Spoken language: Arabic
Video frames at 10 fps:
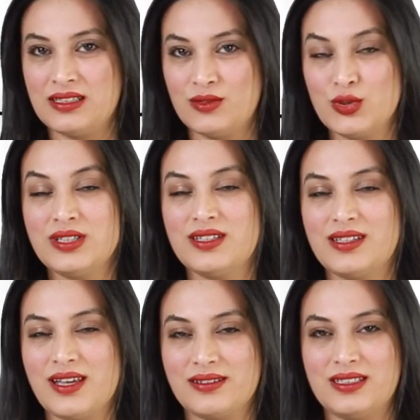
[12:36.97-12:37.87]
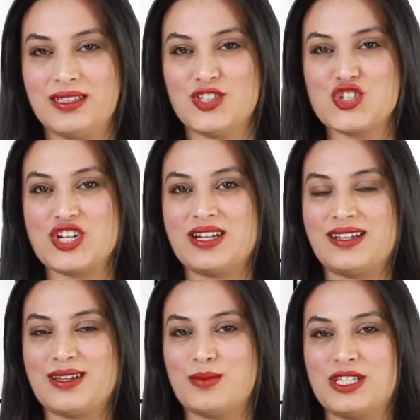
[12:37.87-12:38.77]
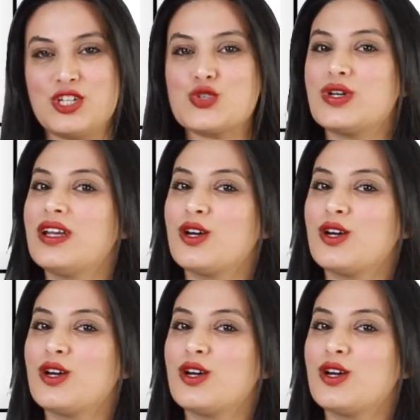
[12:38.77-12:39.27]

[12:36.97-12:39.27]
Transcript: ننهي هذه النشرة الإخبارية شكرا